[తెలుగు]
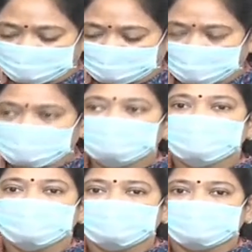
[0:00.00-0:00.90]
మోసం
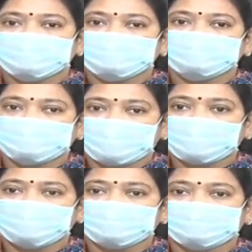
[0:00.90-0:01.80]
చేశారు అని చెప్పి
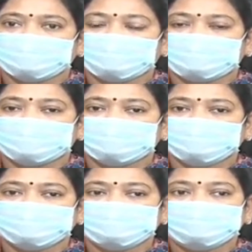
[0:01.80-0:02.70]
మాట్లాడుతూ ఉన్నారు
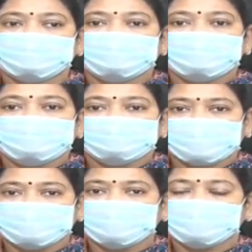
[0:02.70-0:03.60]
మరి
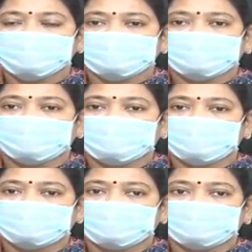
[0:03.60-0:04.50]
మీరిస్తా
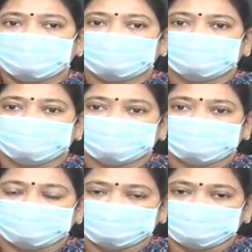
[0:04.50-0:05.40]
ఉన్నటువంటి
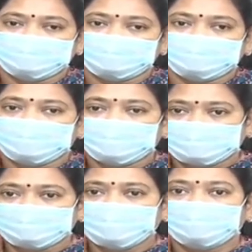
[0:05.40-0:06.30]

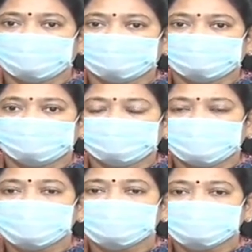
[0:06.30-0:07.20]
గతంలో
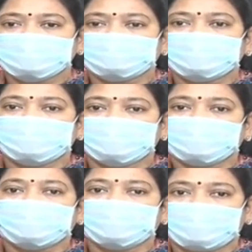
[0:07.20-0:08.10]
మీరు ఇచ్చినటువంటి
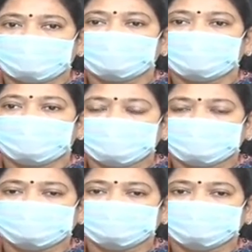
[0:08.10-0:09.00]
ఎన్నికల హామీ ఏదైతే
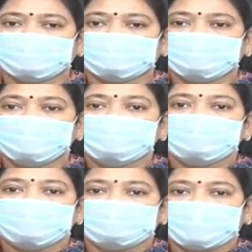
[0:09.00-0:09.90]
ఉందో
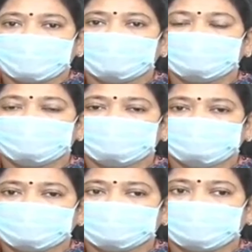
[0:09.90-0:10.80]
మహిళలకు
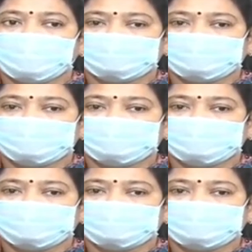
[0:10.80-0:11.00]
పూర్తిగా